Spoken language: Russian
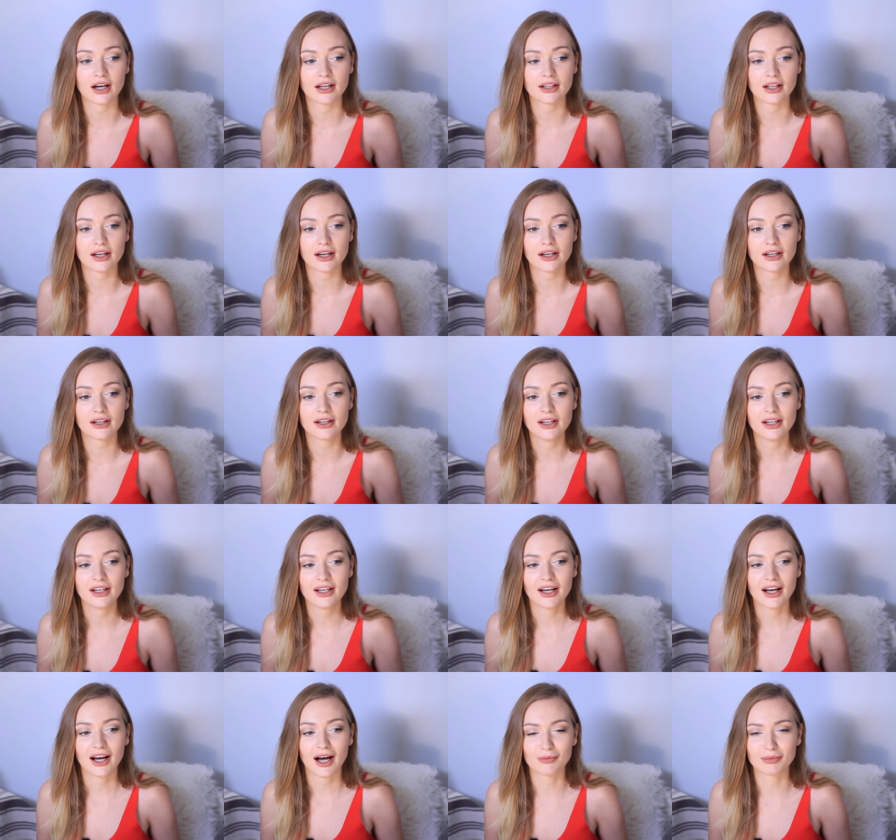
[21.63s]
она
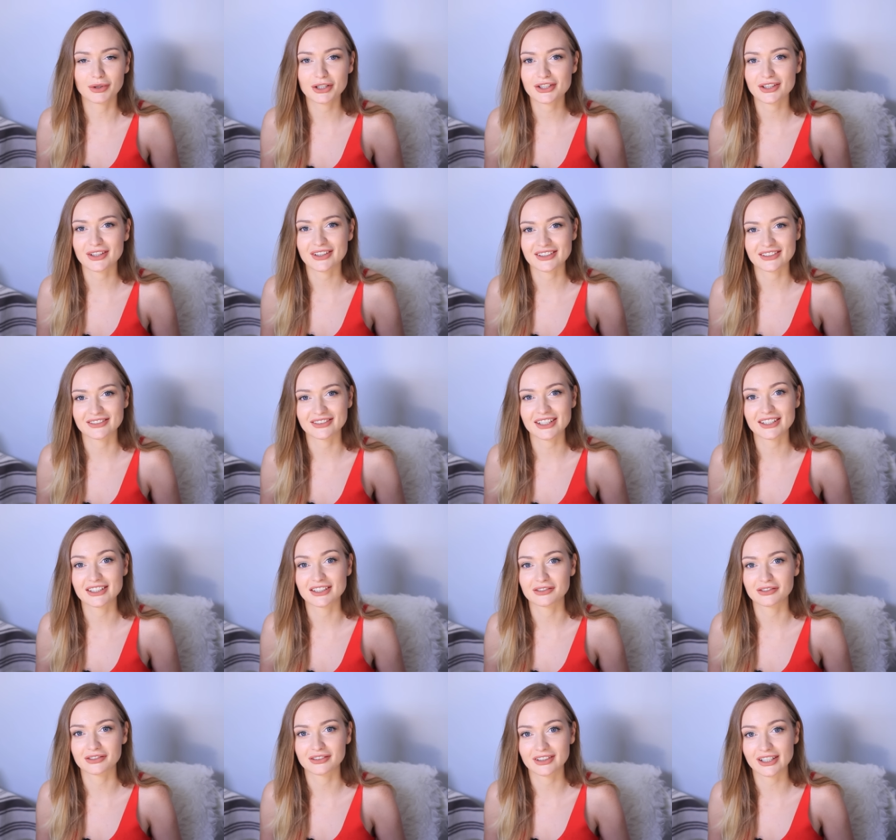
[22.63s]
обычно
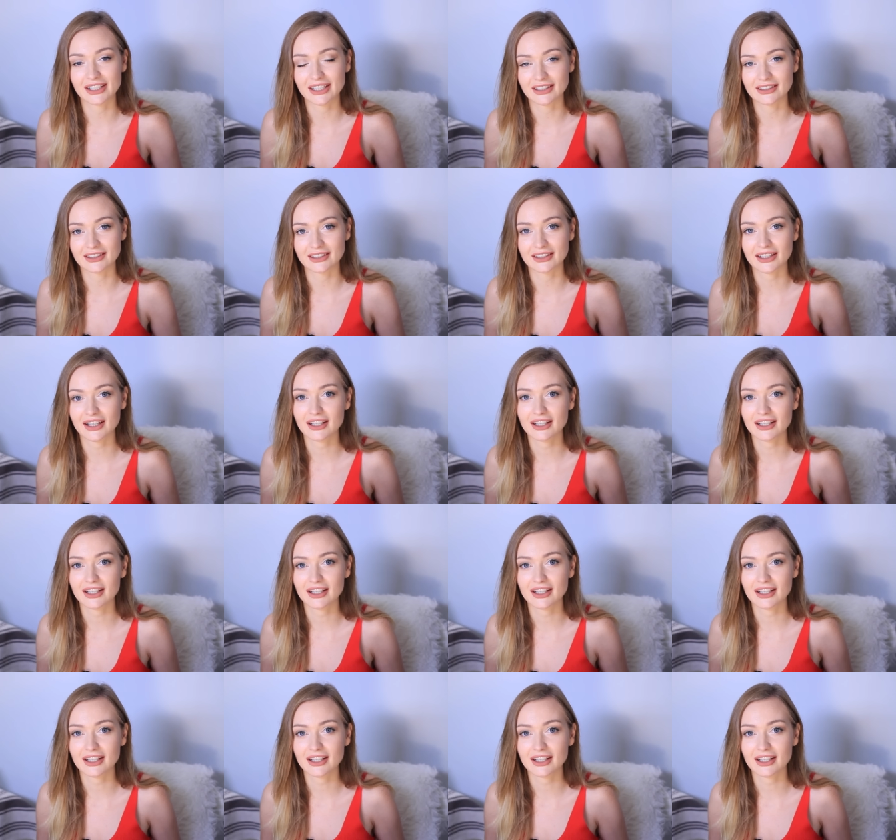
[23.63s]
называется «Фавориты».